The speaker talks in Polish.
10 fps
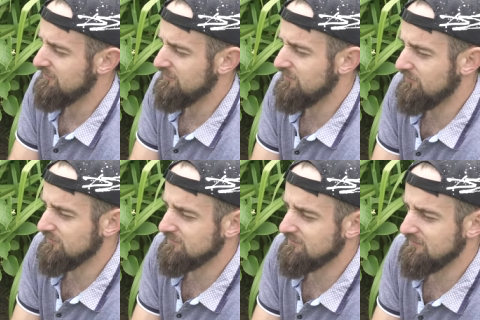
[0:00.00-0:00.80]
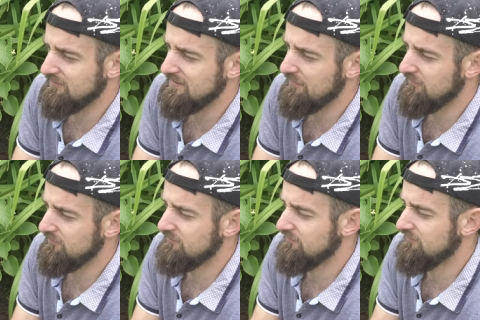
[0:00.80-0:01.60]
są
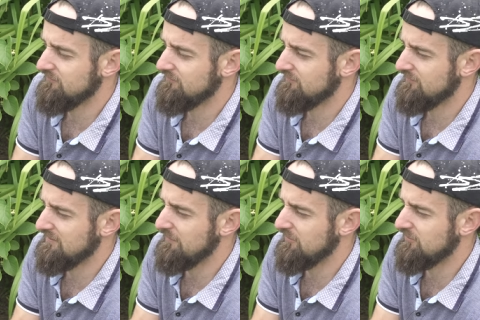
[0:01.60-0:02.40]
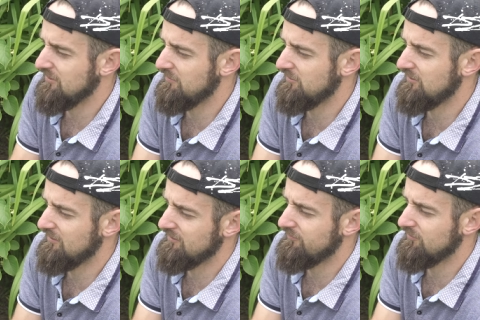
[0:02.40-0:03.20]
samo, same z siebie
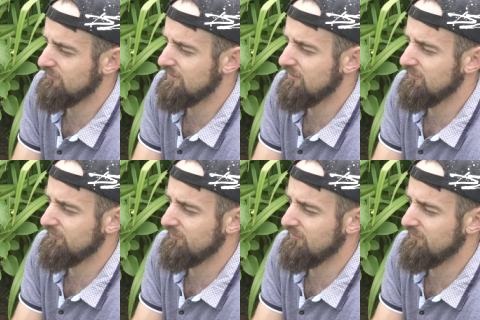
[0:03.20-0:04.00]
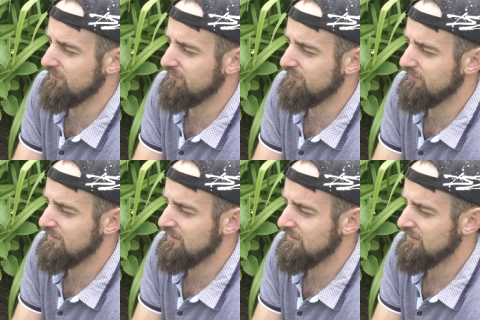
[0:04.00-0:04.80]
się tworzą zalążki owoców.
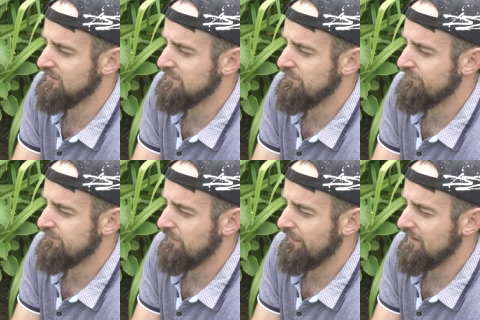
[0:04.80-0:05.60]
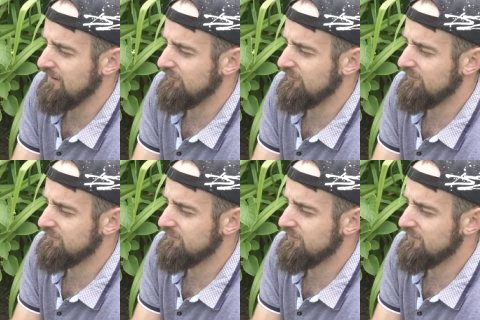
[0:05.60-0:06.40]
Raczej
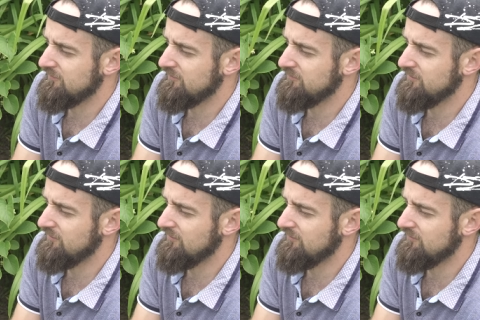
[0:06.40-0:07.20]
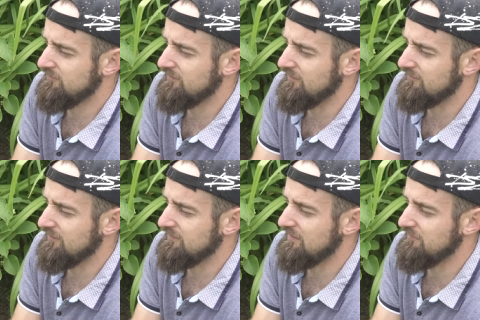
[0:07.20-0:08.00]
są dwa osobniki o ten.
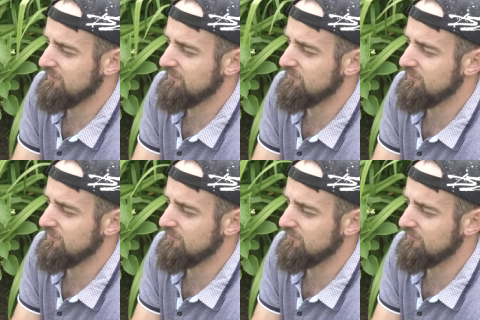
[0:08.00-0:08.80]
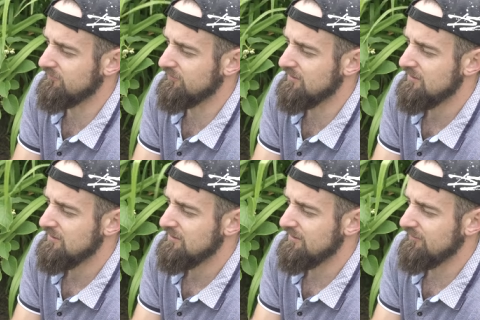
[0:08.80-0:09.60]
Tak samo jest u cytrusów, że
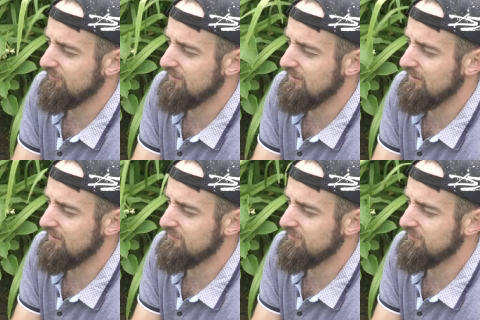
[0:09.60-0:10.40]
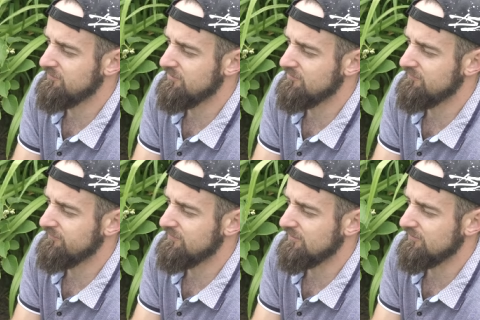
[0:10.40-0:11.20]
raczej na jednym osobniku
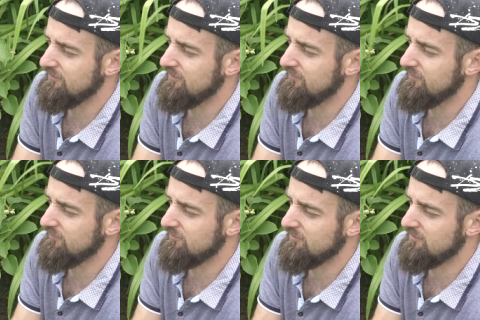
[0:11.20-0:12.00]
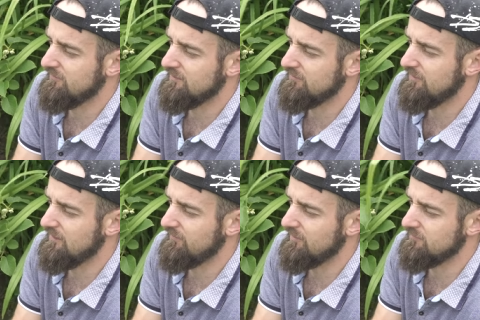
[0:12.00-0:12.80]
właśnie tworzą się dwa
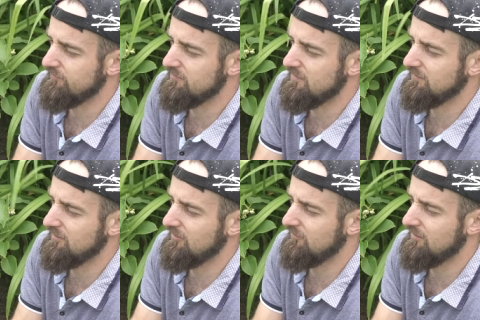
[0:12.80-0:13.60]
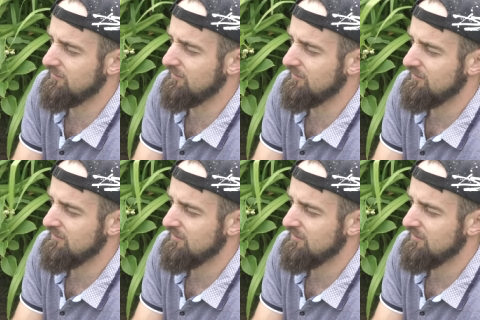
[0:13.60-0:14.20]
rodzaje kwiatków i męskie i żeńskie.